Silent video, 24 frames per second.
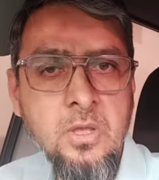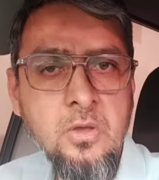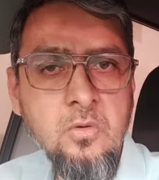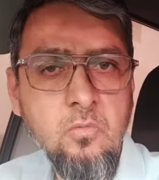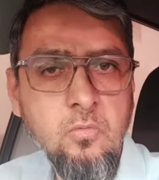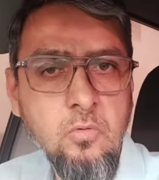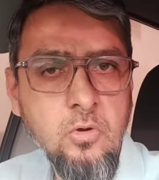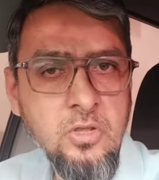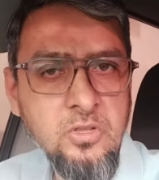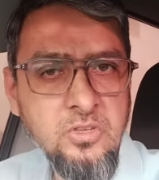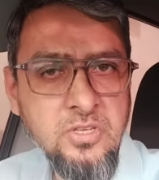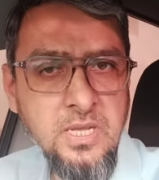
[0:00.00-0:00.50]

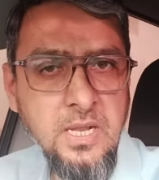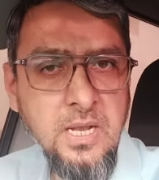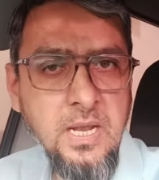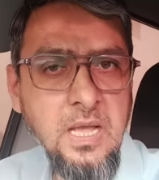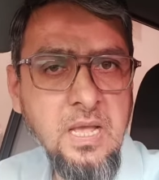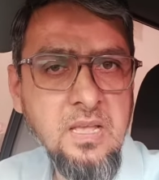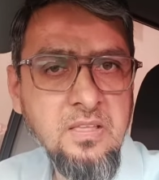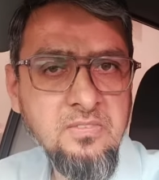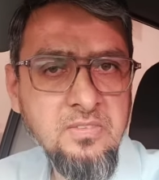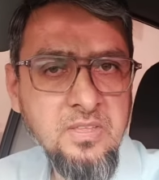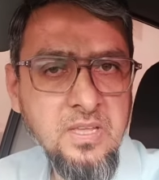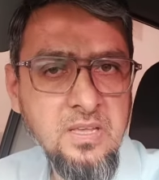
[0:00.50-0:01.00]
वो इन
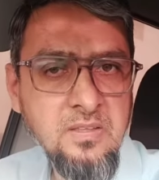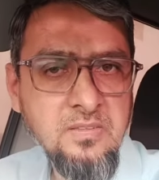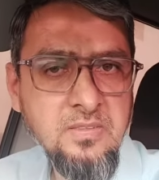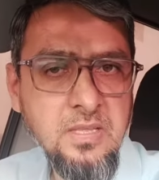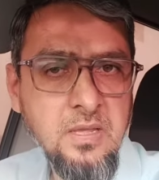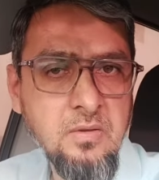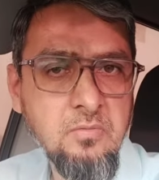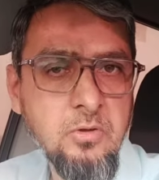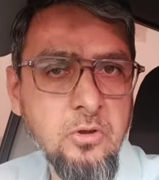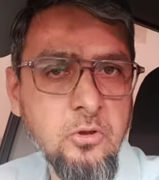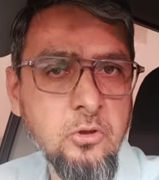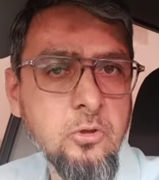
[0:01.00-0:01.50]
आहिस्ता आहिस्ता
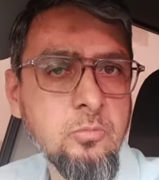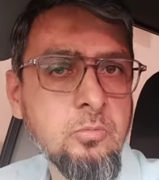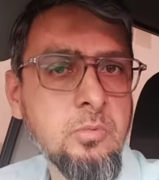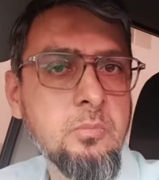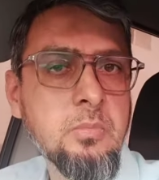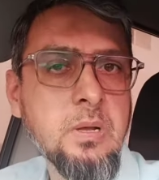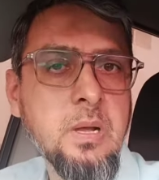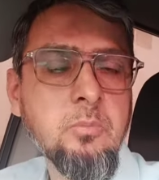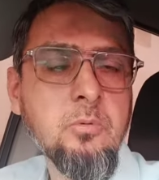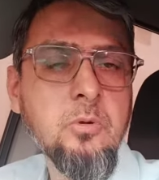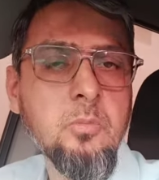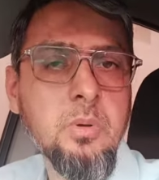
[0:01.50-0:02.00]
वीडियो में
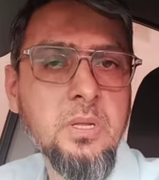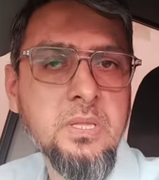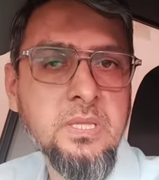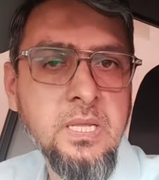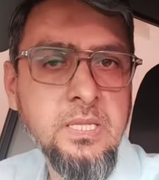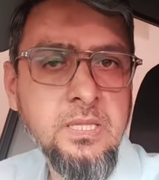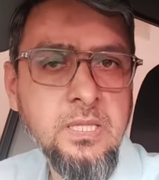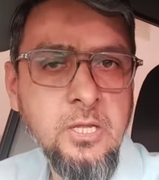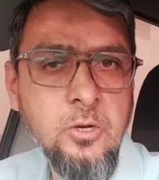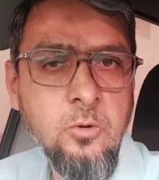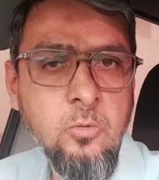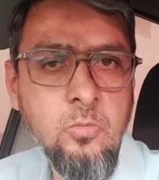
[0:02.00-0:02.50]
मैं आपको
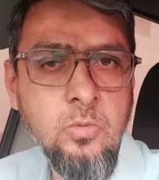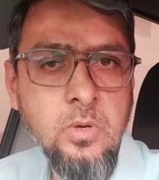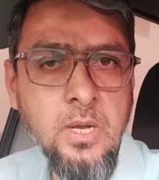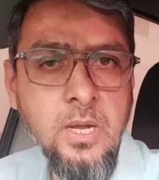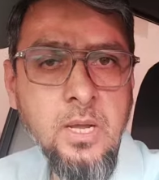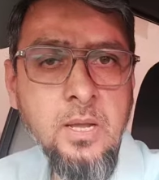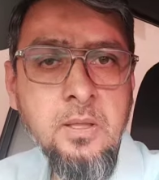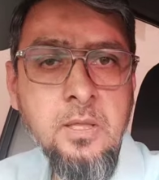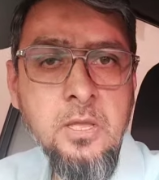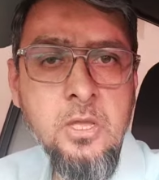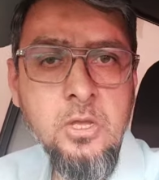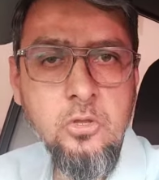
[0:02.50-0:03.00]
बताता रहूँगा
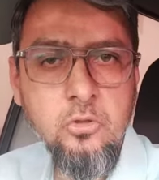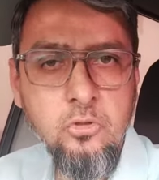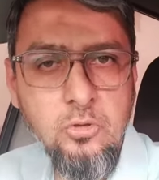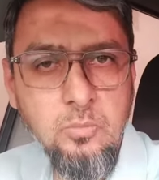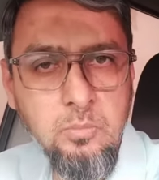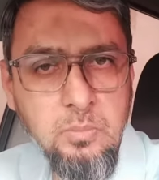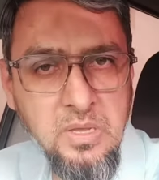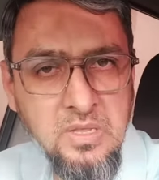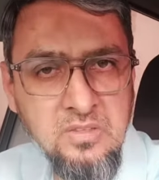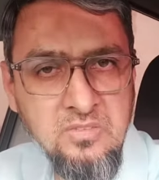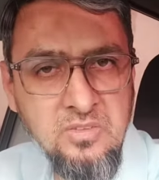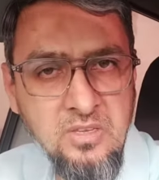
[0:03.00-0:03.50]
जो
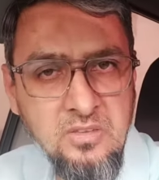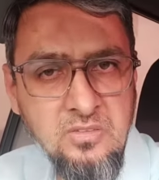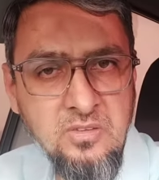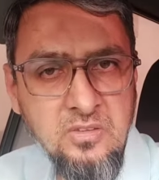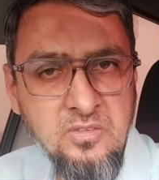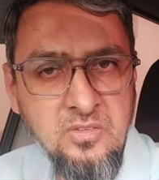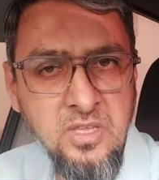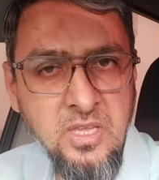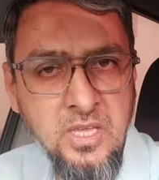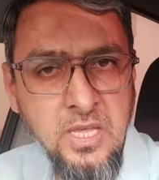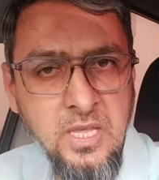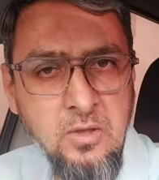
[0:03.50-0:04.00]
बेसिक
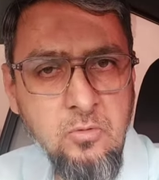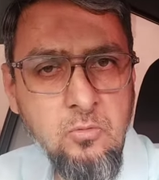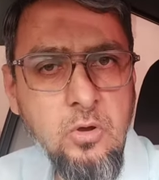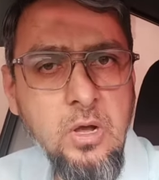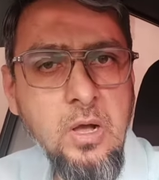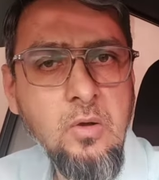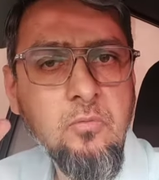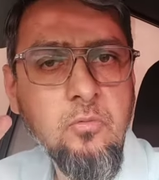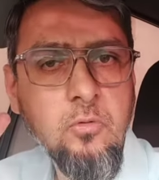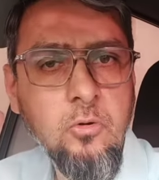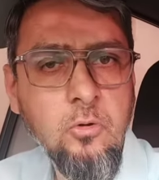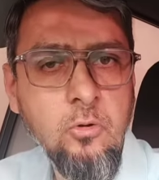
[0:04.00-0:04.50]
चीज़ें हैं वो
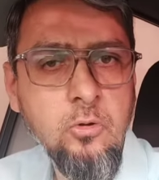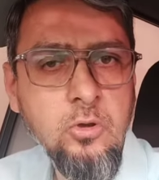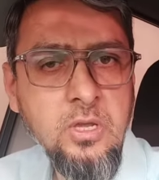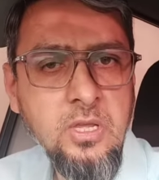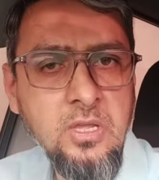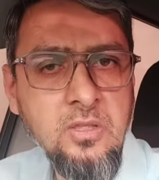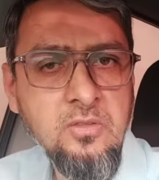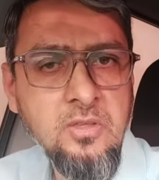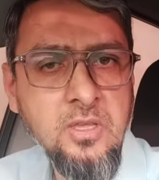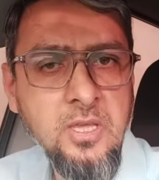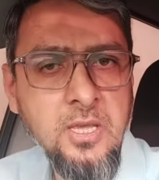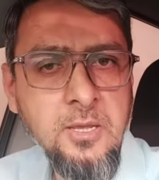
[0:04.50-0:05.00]
आप फॉलो
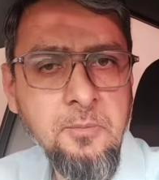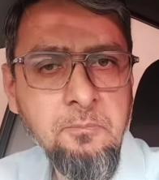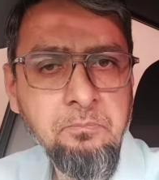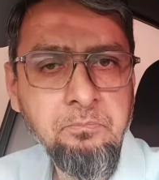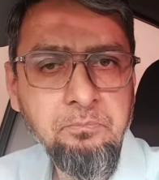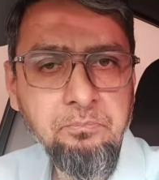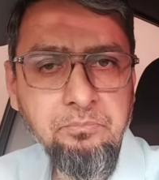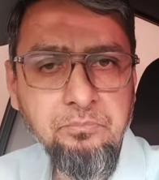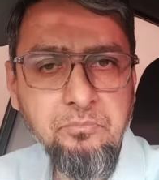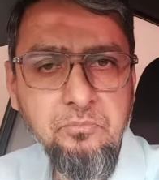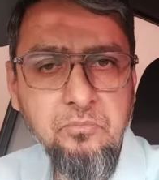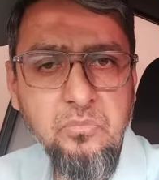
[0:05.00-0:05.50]
कीजिए
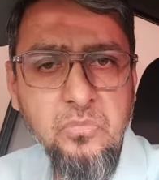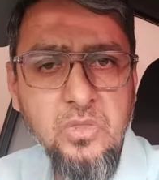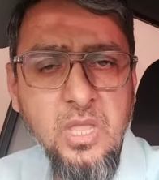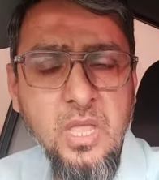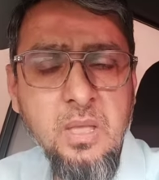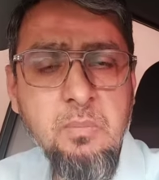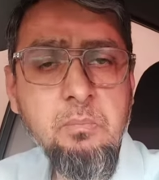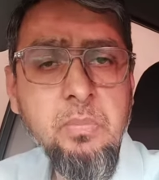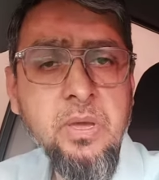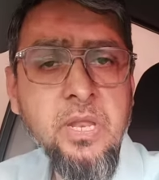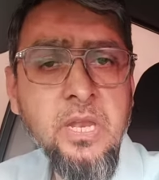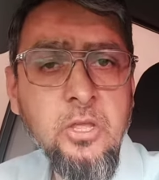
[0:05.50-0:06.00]

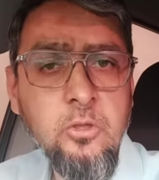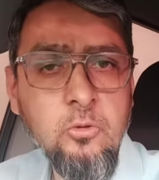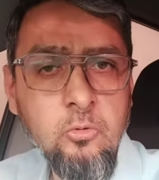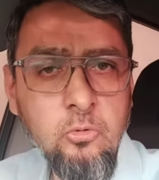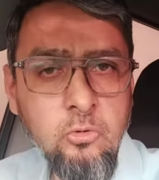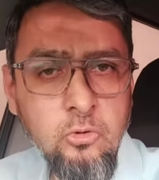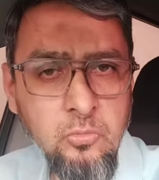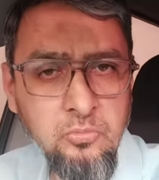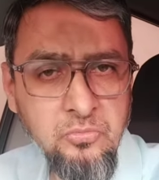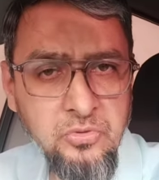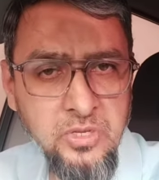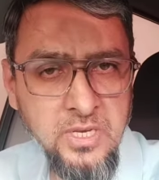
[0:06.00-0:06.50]
मेरे
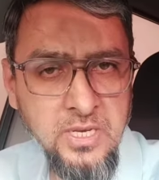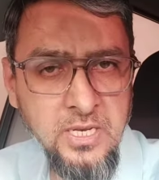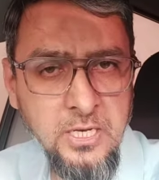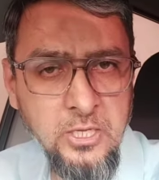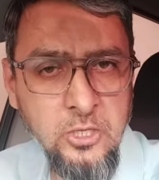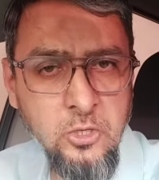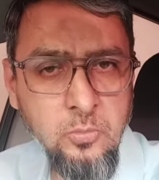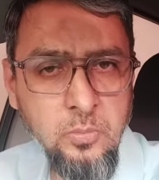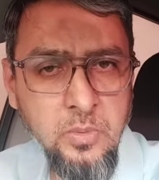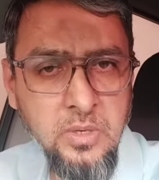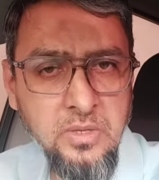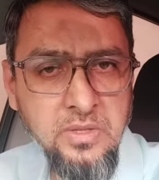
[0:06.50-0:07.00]
YouTube चैनल
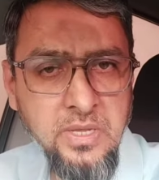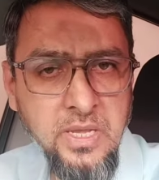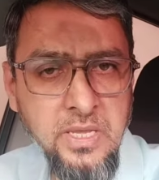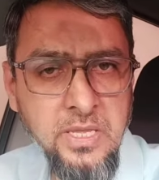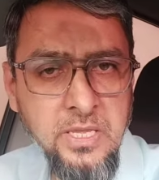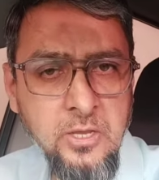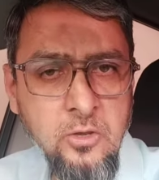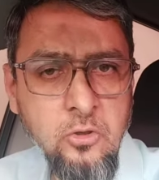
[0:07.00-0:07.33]
के ऊपर जाइए